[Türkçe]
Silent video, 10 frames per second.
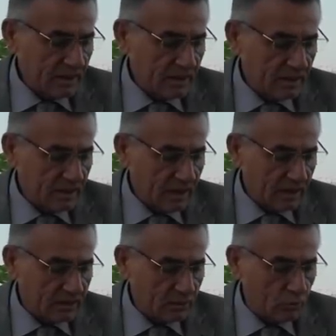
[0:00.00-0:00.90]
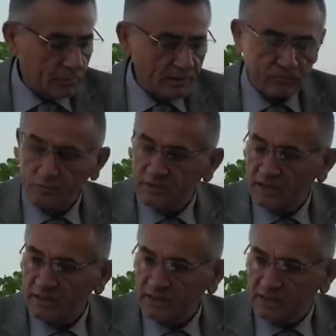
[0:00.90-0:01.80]
E, 6
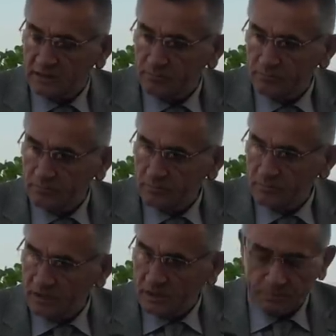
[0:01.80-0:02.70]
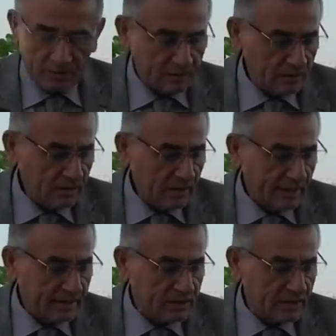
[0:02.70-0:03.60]
kooperatifimize yatırım yapıldı.
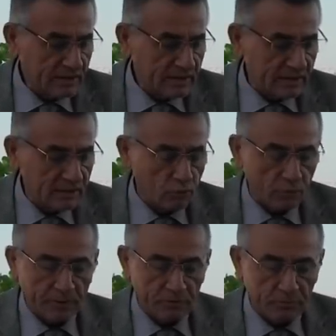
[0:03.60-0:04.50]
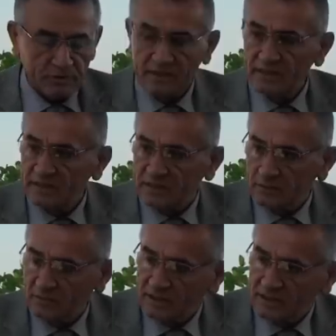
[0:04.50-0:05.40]
Ayrıca 8 kooperatifimizde
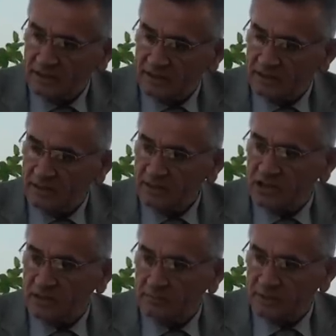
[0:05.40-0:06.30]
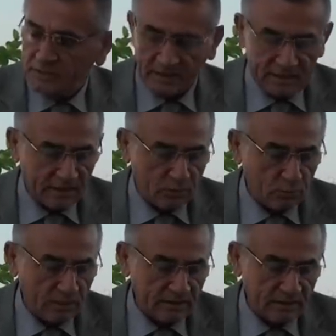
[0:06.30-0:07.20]
yatırımlarla ilgili de işletme kredileri
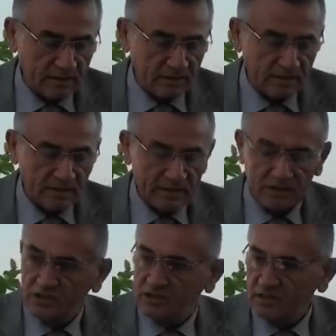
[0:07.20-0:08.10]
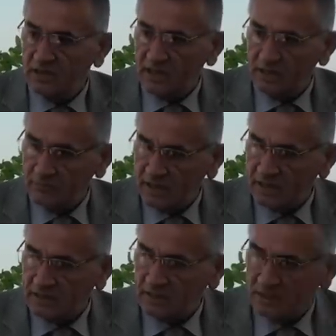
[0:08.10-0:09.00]
kullandırıldı. Ciddi rakamlar
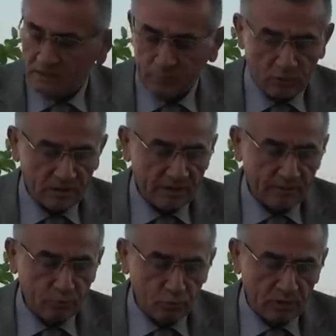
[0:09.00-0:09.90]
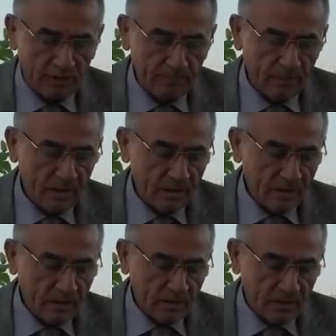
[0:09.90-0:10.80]
aktarıldı buralara. Burada
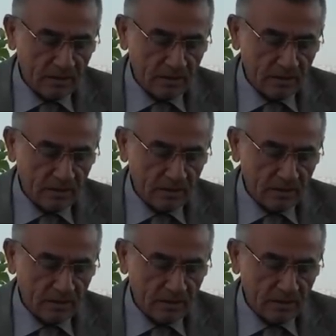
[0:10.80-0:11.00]
e,